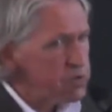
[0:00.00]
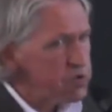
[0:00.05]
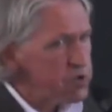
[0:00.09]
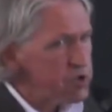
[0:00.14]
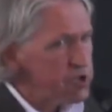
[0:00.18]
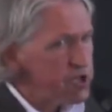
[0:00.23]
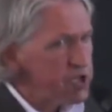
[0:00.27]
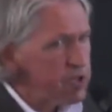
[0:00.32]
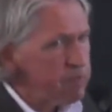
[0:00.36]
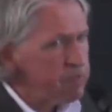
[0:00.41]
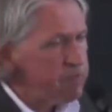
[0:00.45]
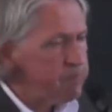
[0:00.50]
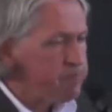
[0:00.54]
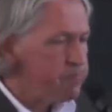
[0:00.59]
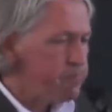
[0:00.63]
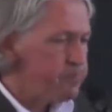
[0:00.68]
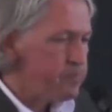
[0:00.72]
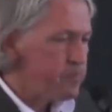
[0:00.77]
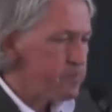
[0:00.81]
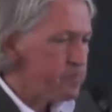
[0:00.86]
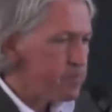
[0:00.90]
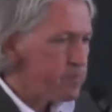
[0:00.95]
Unternehmen
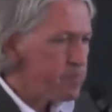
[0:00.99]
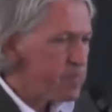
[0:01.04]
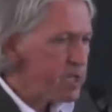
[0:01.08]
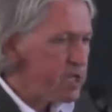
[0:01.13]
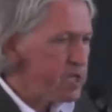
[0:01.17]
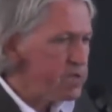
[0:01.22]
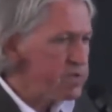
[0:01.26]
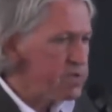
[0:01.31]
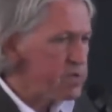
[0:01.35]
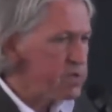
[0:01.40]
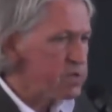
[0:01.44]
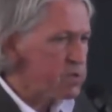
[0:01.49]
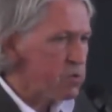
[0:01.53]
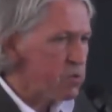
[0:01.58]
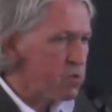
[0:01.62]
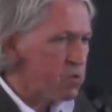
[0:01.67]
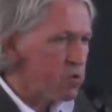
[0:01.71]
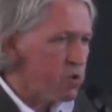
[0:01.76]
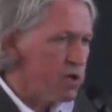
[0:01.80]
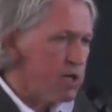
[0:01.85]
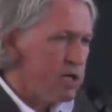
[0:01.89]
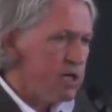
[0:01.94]
ist es
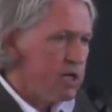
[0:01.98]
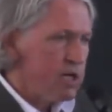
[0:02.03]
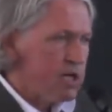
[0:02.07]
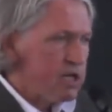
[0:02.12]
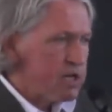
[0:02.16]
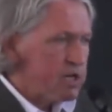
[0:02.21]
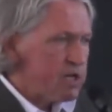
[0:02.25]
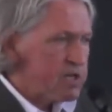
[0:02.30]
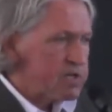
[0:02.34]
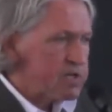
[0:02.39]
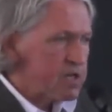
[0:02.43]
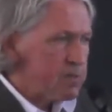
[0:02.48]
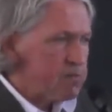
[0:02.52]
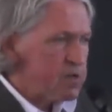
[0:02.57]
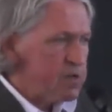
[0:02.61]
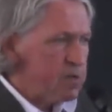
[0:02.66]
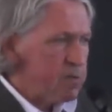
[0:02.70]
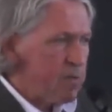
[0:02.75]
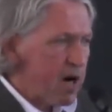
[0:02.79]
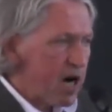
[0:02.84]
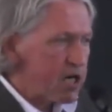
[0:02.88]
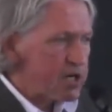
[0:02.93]
so, es gibt
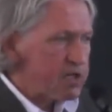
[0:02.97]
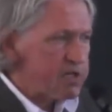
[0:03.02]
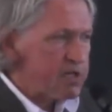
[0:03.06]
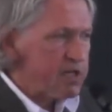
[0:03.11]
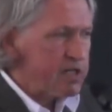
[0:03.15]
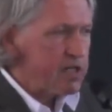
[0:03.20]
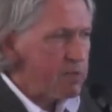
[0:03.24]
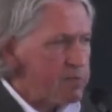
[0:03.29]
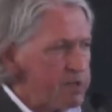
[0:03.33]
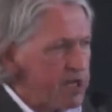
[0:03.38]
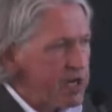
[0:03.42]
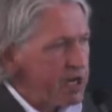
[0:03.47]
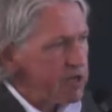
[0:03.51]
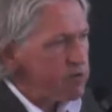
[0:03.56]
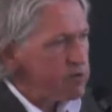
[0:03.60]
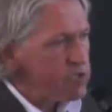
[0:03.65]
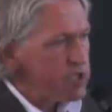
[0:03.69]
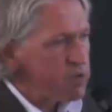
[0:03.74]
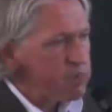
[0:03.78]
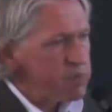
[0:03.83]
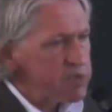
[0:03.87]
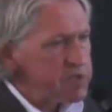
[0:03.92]
eine
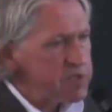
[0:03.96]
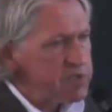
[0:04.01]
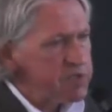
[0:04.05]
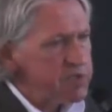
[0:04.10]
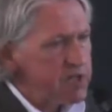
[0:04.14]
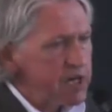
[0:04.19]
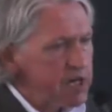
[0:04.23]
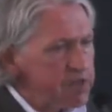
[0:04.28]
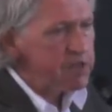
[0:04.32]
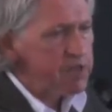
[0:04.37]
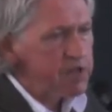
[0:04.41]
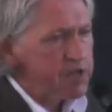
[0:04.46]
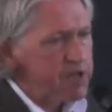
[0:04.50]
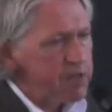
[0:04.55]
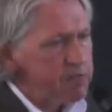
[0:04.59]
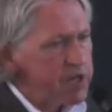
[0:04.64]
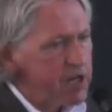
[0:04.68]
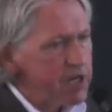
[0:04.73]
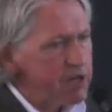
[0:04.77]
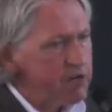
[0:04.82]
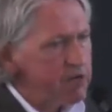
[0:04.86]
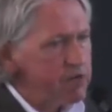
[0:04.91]
Marketingabteilung, damit sich die anderen
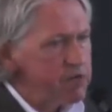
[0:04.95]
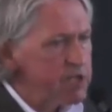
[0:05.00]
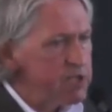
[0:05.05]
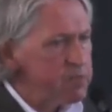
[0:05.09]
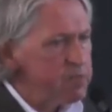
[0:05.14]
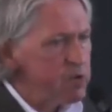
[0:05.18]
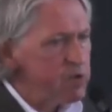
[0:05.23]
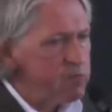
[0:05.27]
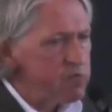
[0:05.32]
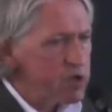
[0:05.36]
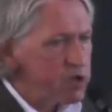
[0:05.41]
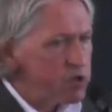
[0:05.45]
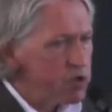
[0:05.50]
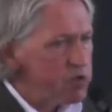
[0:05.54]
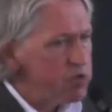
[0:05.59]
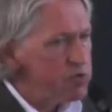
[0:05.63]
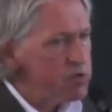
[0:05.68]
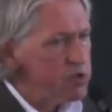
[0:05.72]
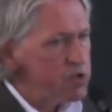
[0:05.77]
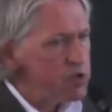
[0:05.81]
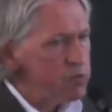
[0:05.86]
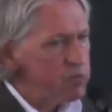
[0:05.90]
Abteilungen nicht mehr um den
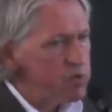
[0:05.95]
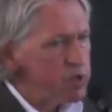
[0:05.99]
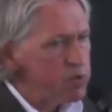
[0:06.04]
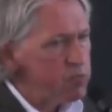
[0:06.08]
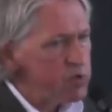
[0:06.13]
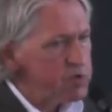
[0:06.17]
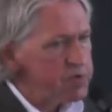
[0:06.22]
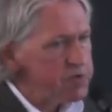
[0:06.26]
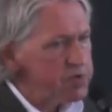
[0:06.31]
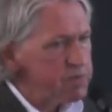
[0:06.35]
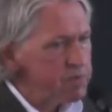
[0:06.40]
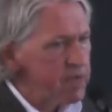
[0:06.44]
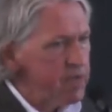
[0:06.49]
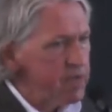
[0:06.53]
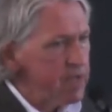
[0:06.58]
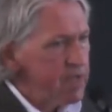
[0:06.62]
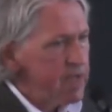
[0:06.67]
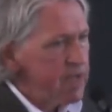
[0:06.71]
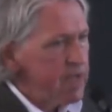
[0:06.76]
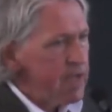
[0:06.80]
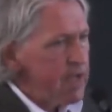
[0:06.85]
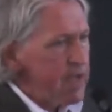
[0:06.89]
Kunden kümmern müssen.
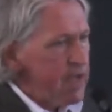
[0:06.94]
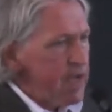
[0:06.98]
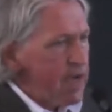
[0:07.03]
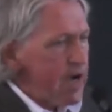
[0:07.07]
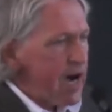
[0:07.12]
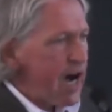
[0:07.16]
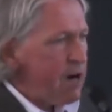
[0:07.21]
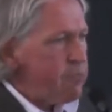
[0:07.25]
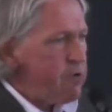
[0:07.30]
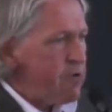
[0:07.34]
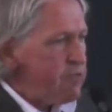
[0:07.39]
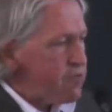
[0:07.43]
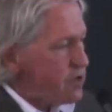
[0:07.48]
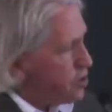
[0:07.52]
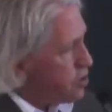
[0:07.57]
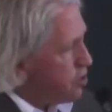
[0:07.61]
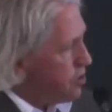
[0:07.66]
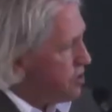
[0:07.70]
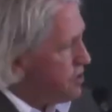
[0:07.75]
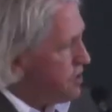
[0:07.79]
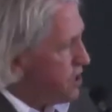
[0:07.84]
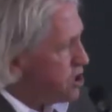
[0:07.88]
Aber für
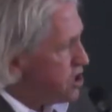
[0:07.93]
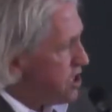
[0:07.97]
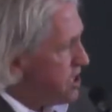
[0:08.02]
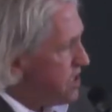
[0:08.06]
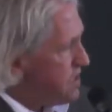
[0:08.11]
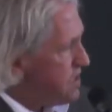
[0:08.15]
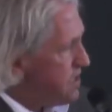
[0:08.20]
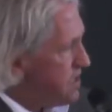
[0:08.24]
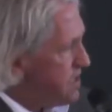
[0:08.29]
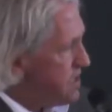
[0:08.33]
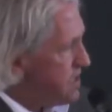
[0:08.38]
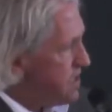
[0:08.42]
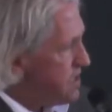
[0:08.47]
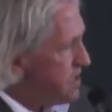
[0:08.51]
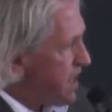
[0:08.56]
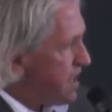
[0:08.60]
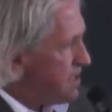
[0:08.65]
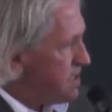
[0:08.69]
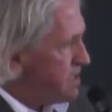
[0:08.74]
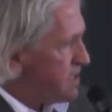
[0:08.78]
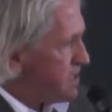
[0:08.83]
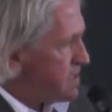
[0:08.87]
Gründer stellt sich das jetzt
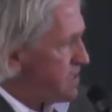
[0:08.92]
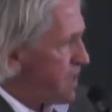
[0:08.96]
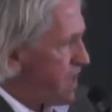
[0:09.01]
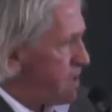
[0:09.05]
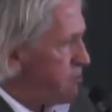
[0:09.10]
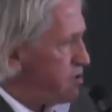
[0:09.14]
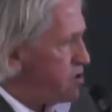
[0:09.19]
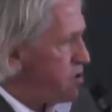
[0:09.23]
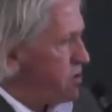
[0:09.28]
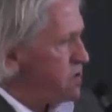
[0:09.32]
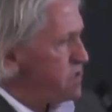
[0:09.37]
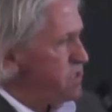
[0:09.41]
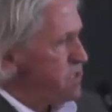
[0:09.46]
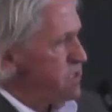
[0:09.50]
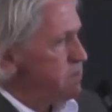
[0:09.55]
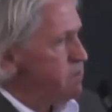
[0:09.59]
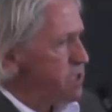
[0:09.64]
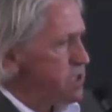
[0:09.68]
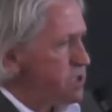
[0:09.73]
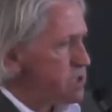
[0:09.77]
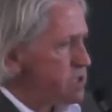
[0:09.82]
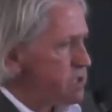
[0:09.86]
anders dar. Aber
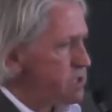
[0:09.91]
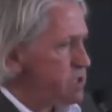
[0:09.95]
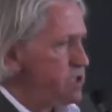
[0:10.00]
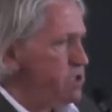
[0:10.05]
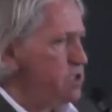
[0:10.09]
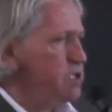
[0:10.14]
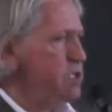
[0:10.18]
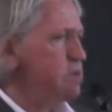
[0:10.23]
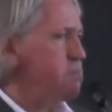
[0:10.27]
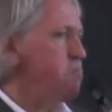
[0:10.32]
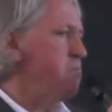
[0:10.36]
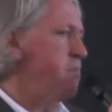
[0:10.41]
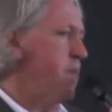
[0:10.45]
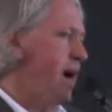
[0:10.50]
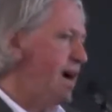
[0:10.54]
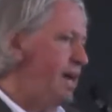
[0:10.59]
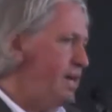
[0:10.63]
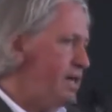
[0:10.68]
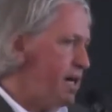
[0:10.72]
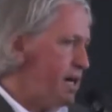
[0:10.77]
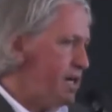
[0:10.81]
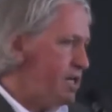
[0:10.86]
trotzdem ist äh,
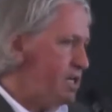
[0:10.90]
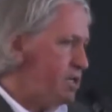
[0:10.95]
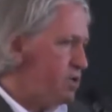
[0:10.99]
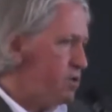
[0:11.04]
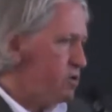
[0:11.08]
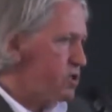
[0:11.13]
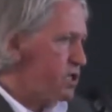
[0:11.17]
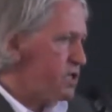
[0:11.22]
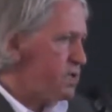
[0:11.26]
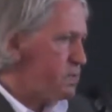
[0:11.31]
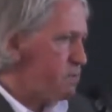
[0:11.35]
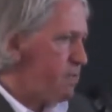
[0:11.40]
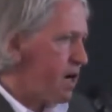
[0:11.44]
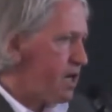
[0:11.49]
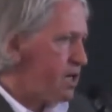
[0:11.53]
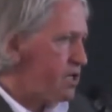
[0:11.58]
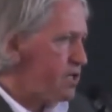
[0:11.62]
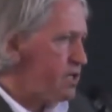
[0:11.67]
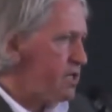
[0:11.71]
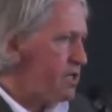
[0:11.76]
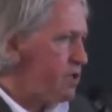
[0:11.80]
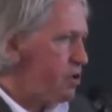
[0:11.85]
mein Eindruck, dass
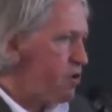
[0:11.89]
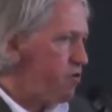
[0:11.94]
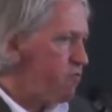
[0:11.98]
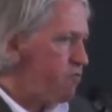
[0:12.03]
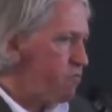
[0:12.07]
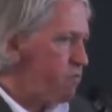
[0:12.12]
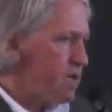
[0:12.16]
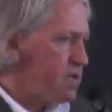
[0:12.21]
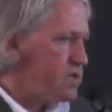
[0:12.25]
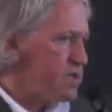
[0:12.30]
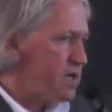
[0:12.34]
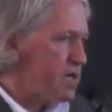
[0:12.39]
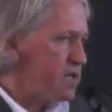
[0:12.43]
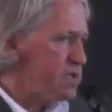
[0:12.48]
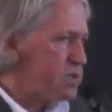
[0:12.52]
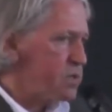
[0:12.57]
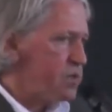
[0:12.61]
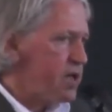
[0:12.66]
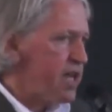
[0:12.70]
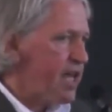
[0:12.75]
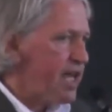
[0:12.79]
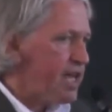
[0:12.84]
Marketing oftmals als so eine